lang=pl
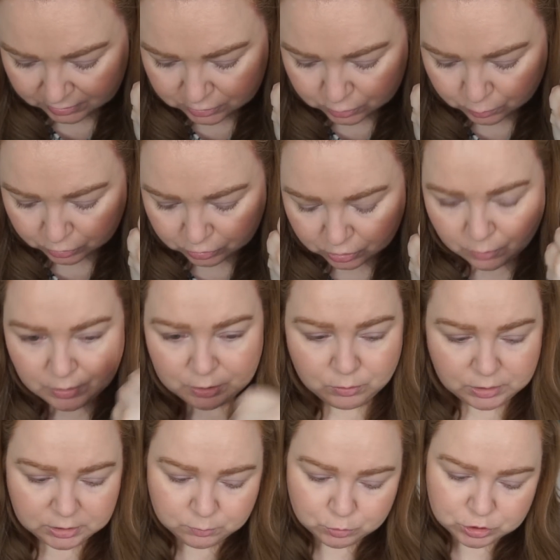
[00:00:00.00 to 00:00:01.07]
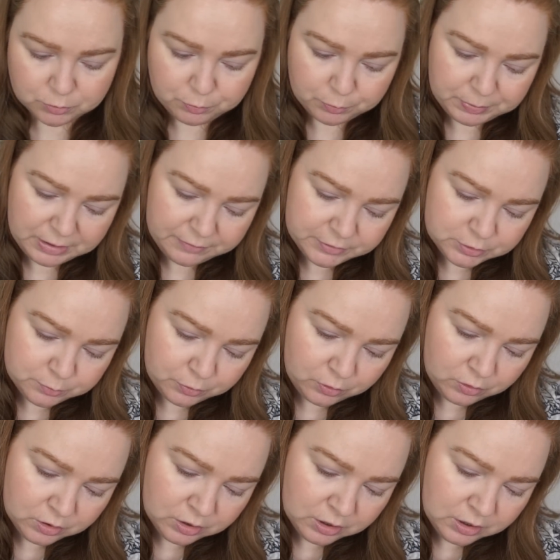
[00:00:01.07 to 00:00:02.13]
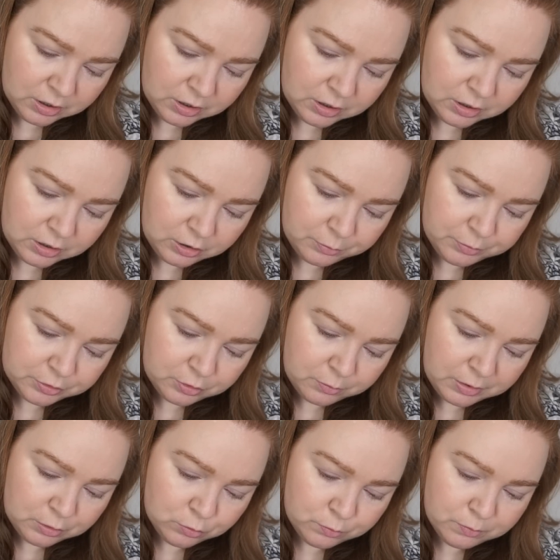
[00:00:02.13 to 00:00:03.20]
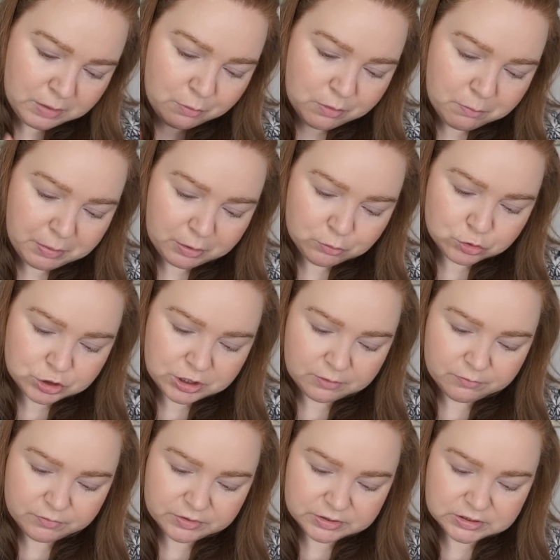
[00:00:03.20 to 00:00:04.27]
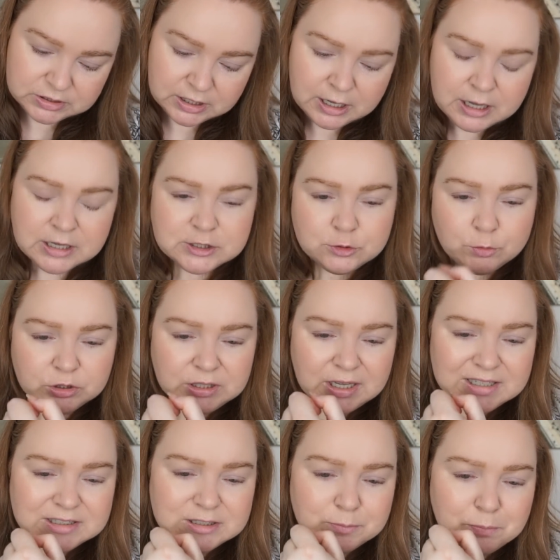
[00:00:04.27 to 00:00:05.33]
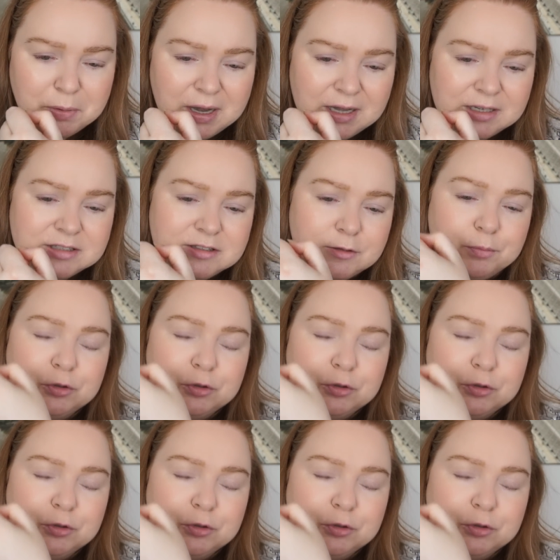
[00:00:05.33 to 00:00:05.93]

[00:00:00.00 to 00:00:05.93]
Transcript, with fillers: Słodką akurat muszę poprawić, bo robię to małym paluszkiem, więc słodka jest bardzo